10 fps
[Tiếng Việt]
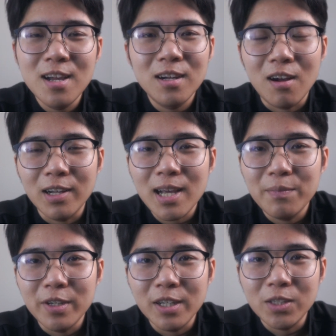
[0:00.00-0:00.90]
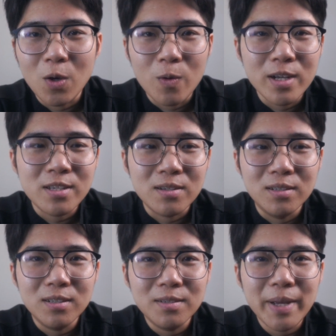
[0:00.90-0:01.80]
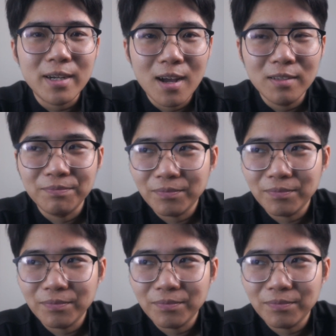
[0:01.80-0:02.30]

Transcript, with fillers: hỏi thăm những cái chỗ để sửa mic đó